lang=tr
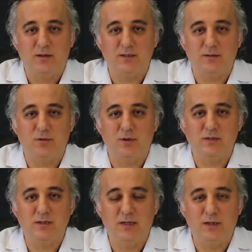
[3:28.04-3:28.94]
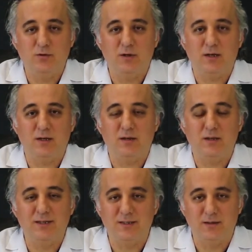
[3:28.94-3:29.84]
kasık bölgesinden inguinal
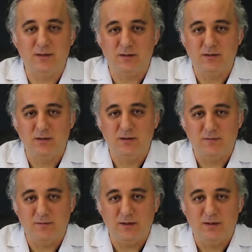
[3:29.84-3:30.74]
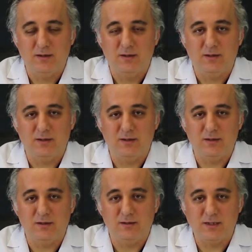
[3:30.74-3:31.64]
kanala girilir ve
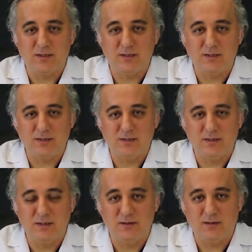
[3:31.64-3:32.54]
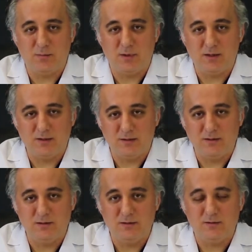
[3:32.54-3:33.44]
e, testisin
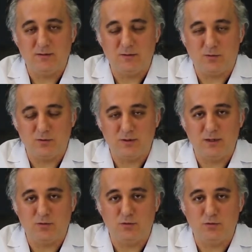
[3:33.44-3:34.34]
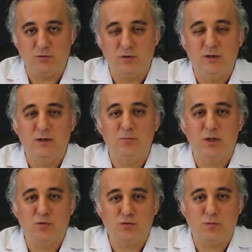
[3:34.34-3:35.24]
damarlarının ortaya konulur.
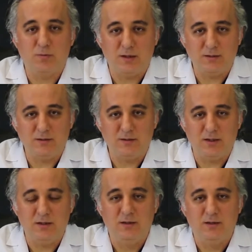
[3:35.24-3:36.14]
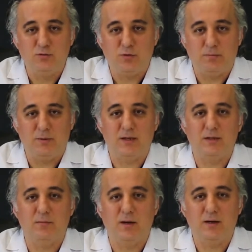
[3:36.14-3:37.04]
Mikroskop altında toplar
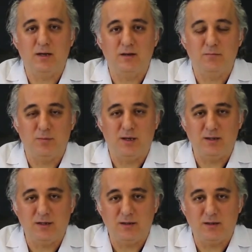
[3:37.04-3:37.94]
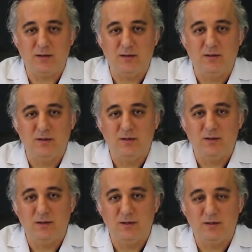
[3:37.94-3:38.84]
damarlar bağlanarak
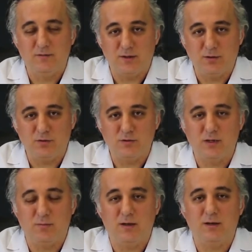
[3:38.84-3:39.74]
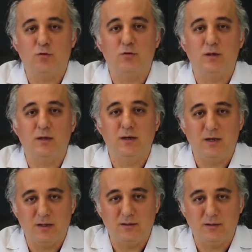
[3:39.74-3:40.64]
e, varikoz damarlar ortadan
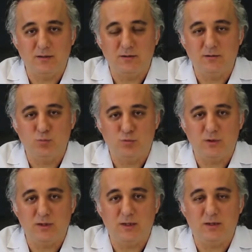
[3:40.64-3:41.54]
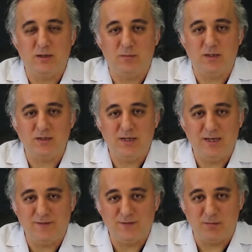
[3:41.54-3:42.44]
kaldırılır. Burada ama
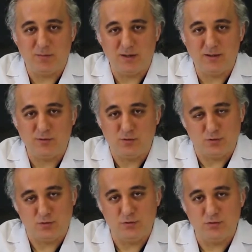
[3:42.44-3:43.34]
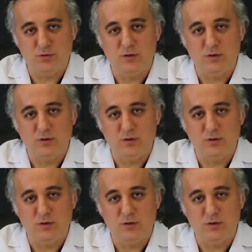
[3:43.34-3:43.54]
lenf damarları korunur